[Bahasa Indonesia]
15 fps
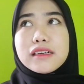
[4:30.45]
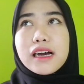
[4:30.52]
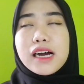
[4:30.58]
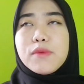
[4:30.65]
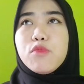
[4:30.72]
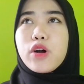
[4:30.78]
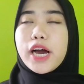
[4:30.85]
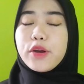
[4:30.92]

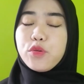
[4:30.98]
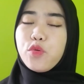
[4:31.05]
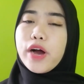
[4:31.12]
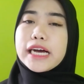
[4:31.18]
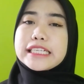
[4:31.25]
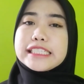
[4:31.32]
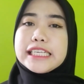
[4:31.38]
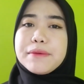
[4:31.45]
uh, bukan
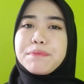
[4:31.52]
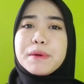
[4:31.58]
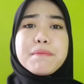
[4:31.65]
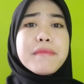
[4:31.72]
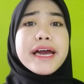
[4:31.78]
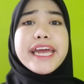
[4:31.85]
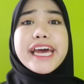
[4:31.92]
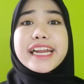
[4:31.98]
uang sih
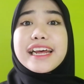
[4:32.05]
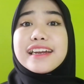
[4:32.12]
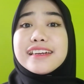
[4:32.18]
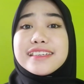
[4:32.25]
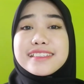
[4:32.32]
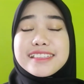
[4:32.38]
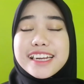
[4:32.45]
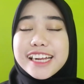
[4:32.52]
pembayaran
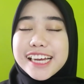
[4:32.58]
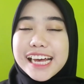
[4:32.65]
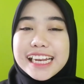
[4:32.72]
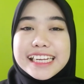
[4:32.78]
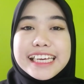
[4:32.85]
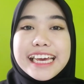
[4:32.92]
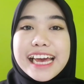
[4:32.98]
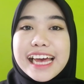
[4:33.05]
listrik
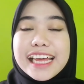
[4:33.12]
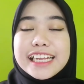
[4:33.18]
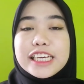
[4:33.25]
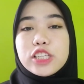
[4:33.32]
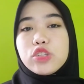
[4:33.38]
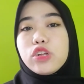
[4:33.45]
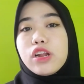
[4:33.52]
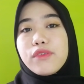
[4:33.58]
kalian
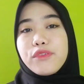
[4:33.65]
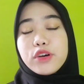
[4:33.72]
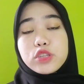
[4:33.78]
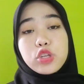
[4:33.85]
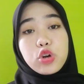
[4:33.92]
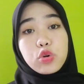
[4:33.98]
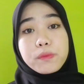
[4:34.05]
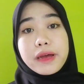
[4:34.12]
gitu loh
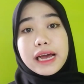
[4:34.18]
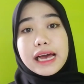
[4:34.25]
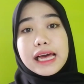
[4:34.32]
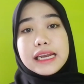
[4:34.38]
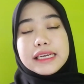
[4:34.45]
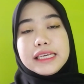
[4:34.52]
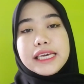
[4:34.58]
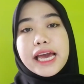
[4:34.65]
foto rumah
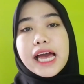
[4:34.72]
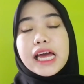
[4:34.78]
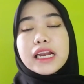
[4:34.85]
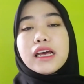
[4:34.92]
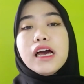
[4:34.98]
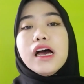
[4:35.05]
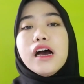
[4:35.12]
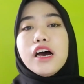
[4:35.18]
kalian